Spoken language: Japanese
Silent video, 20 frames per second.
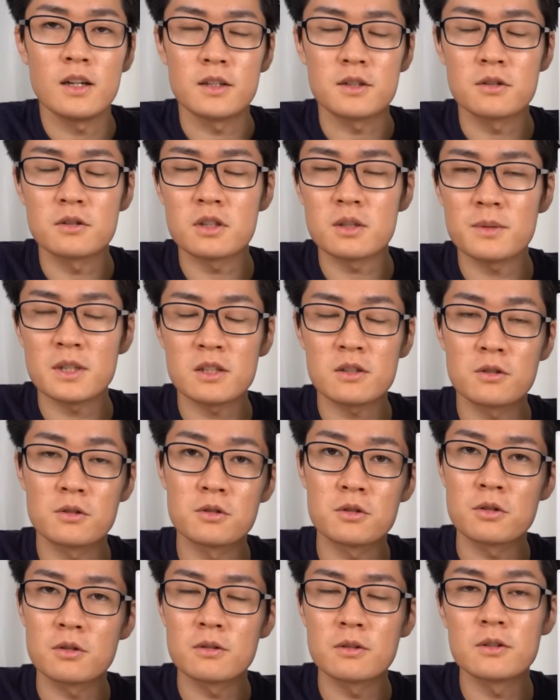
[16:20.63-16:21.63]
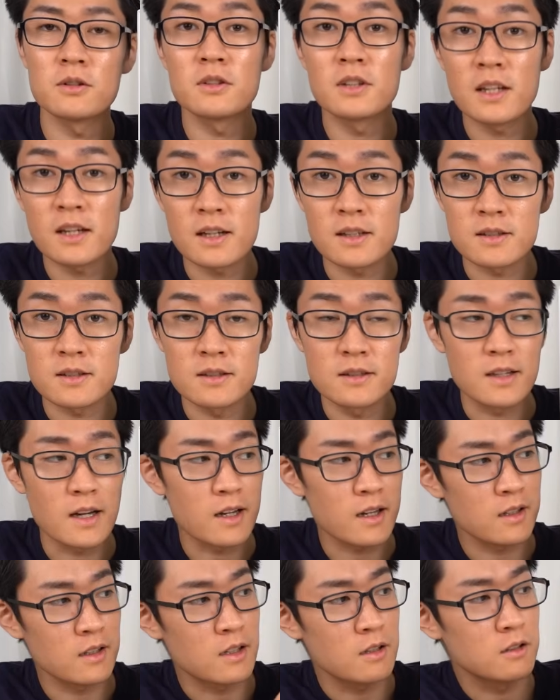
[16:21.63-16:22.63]
そうしますと直流電圧
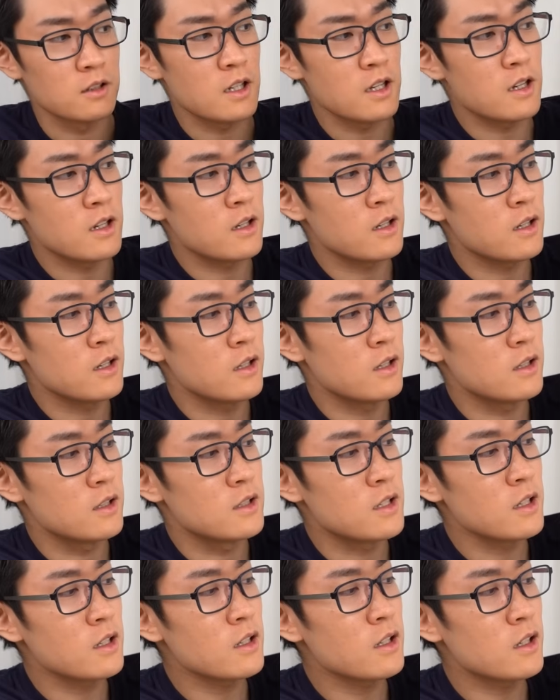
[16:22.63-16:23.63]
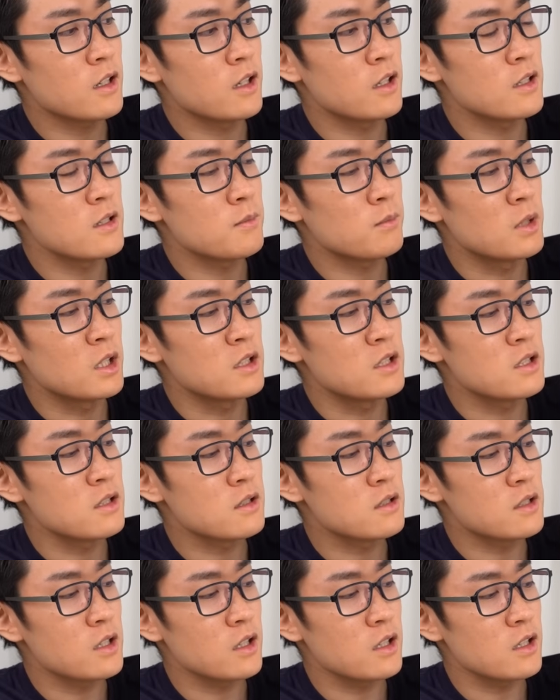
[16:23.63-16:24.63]
だけなので電荷がまあ
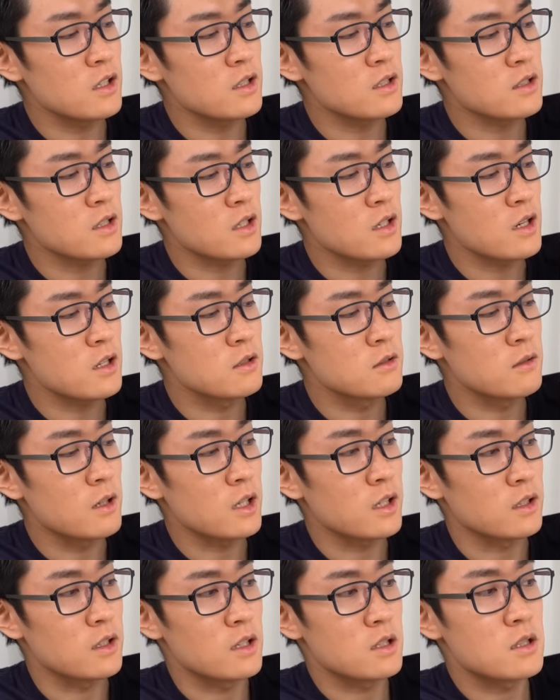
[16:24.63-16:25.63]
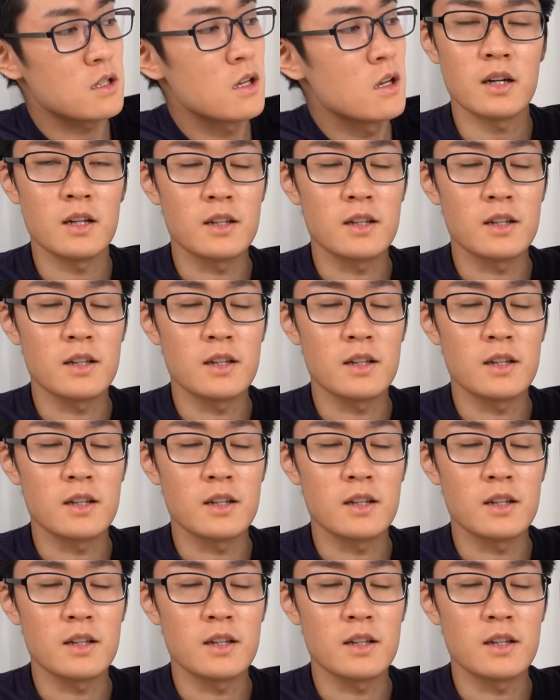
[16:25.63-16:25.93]
蓄積されるわけです。